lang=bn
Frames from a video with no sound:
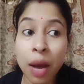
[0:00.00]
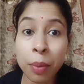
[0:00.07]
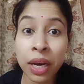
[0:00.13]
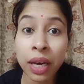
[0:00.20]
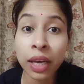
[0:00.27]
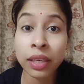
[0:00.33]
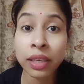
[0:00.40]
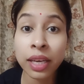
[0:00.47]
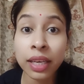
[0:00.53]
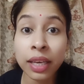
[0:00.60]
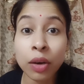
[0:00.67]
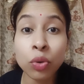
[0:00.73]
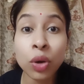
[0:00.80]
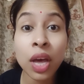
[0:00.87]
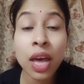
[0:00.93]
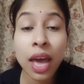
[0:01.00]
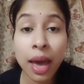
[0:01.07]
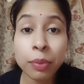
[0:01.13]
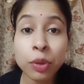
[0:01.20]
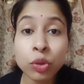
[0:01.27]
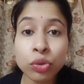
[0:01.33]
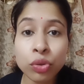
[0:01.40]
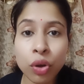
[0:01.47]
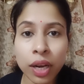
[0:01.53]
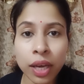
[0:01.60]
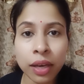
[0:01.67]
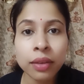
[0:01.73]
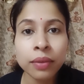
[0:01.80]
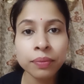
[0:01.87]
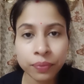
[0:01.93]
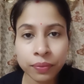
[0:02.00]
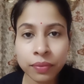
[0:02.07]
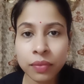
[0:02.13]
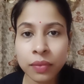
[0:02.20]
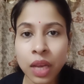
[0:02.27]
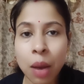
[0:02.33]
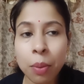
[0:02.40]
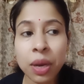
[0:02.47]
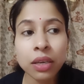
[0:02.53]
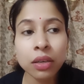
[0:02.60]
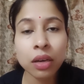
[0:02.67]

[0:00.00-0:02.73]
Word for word: আমাকে নিয়ে কেউ অ্যাবিউজ করে হুম আমার